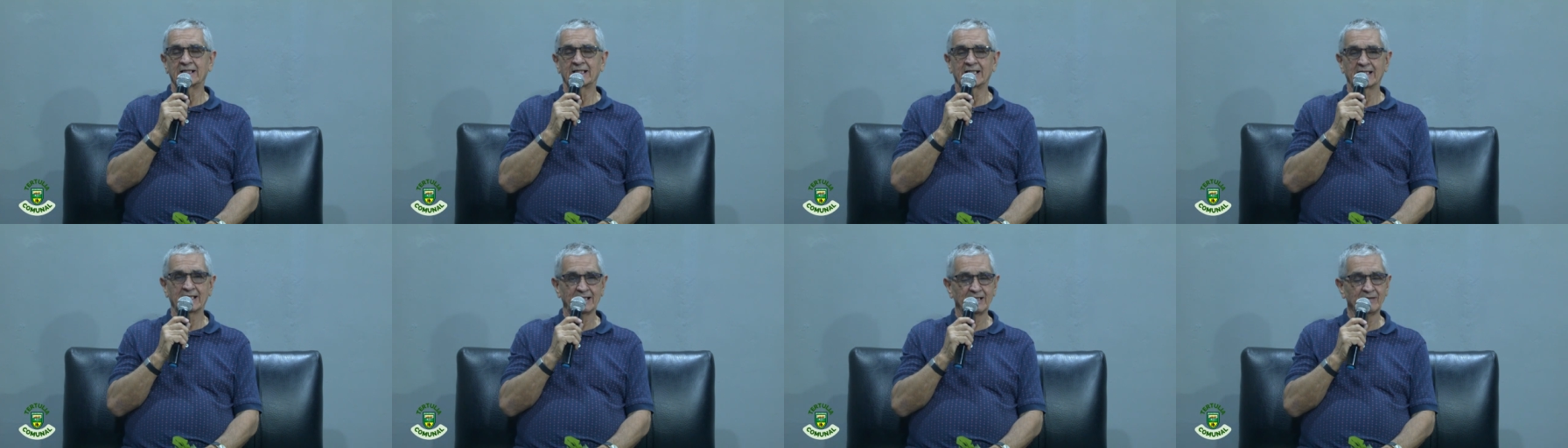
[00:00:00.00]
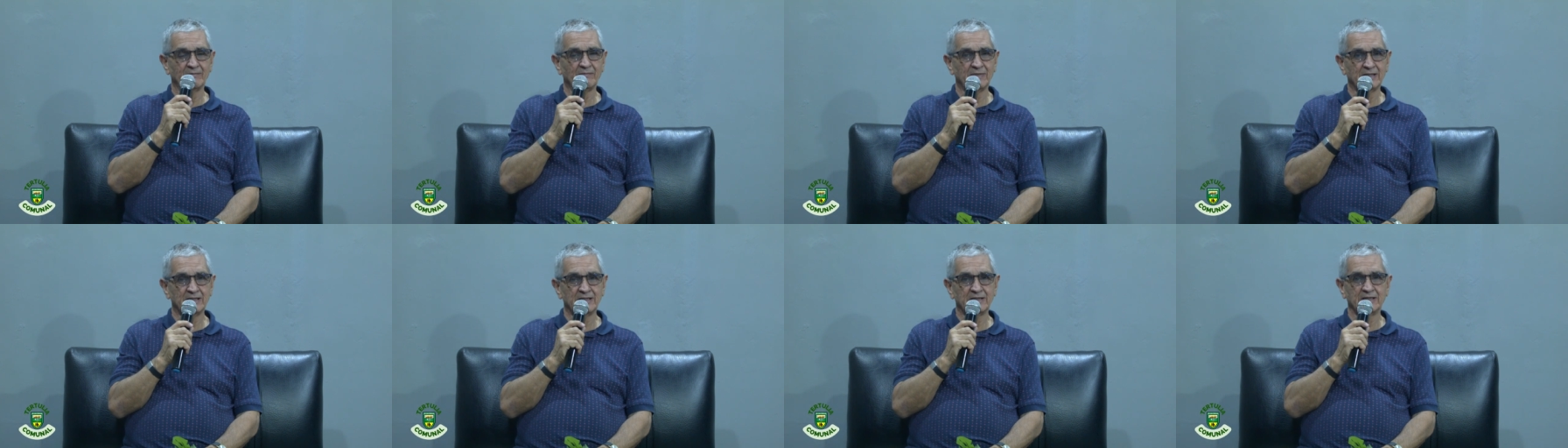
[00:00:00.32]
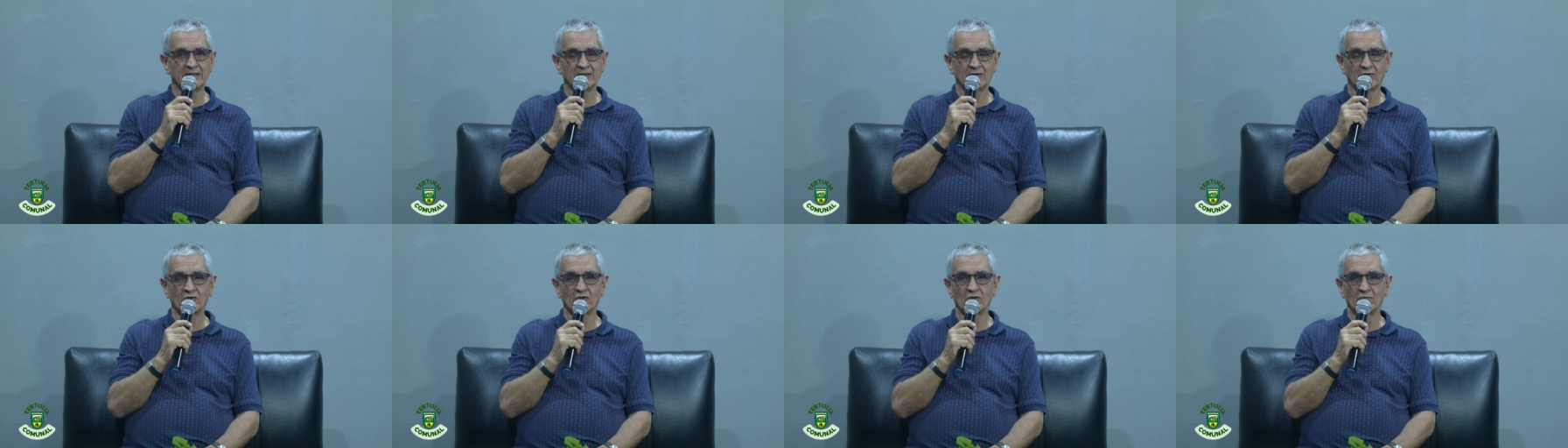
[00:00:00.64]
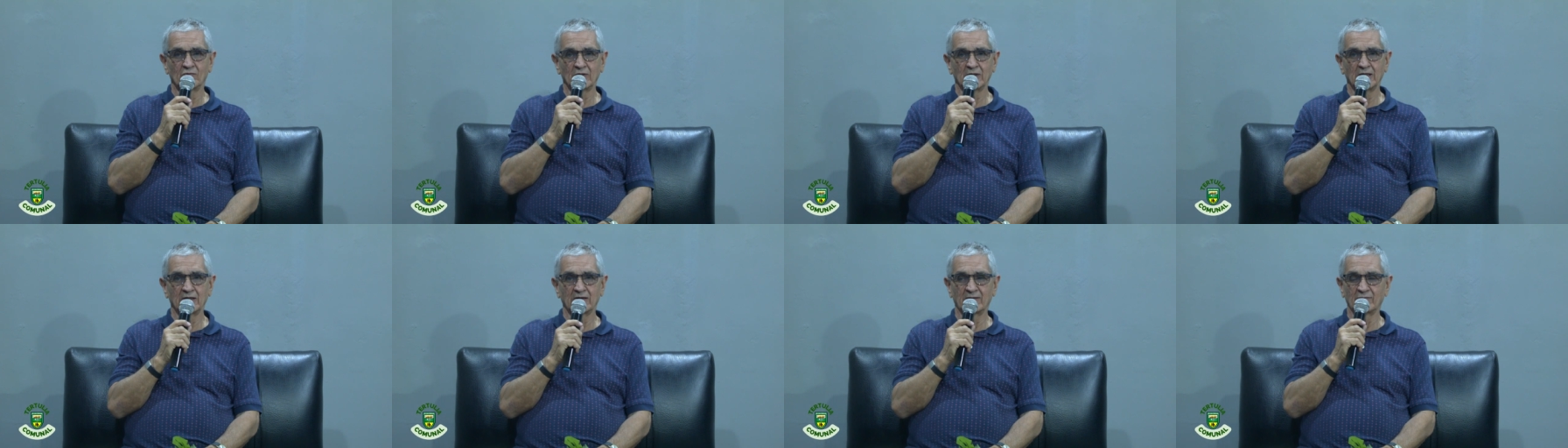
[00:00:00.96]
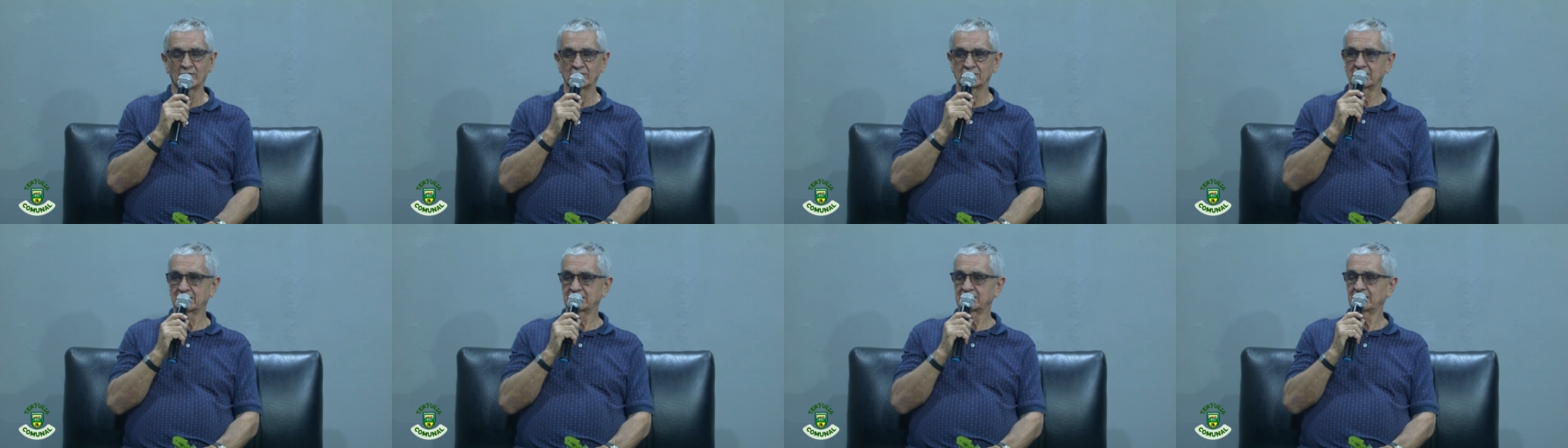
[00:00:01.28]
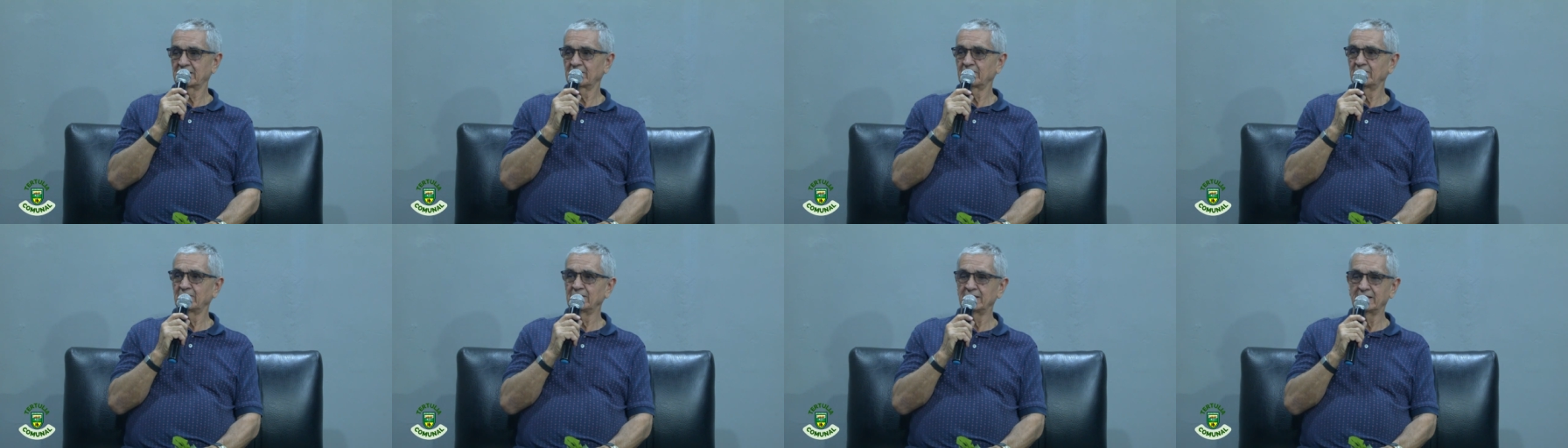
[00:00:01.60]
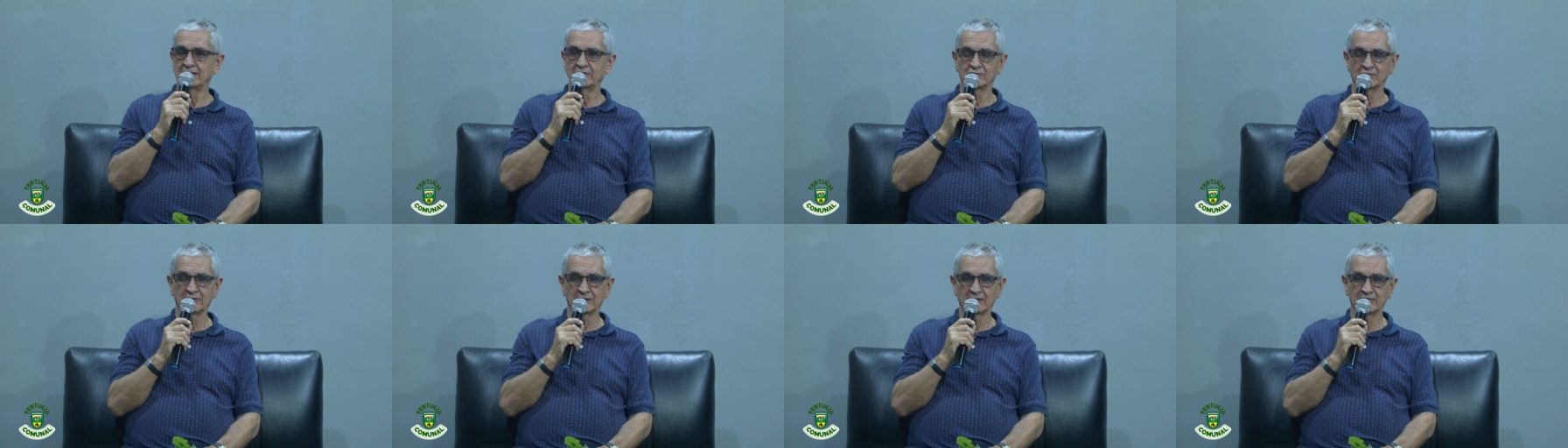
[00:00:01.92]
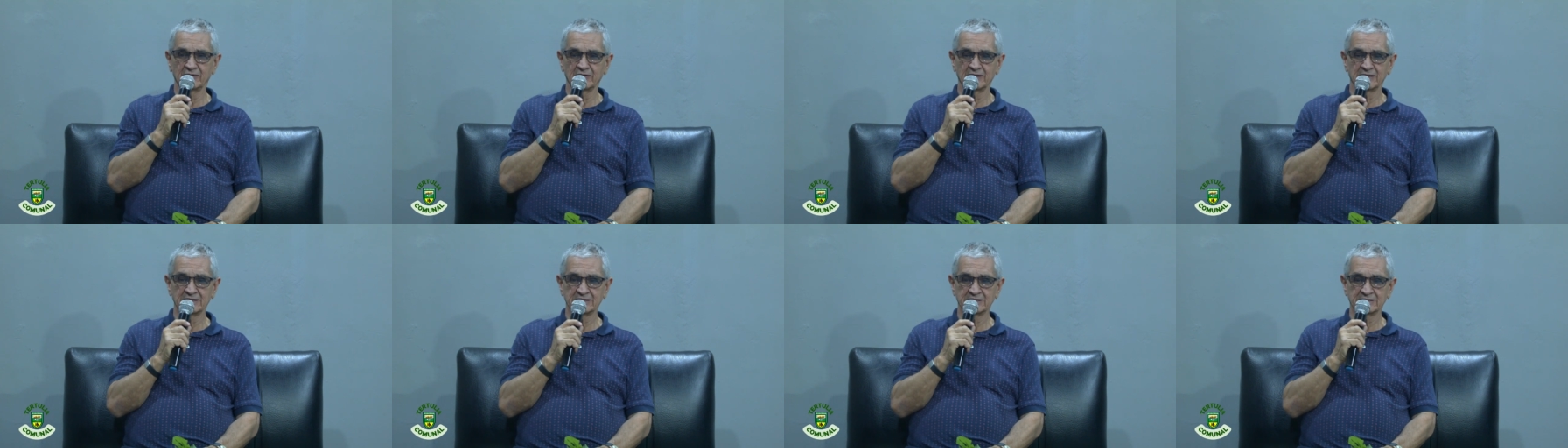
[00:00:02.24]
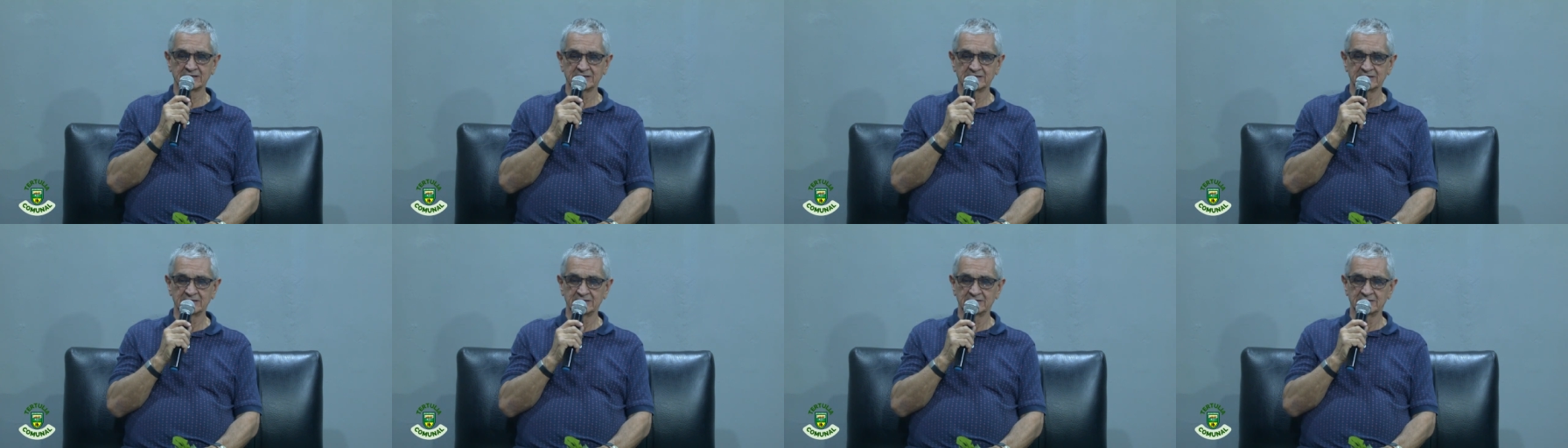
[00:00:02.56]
realmente cómo le vamos a servir una vez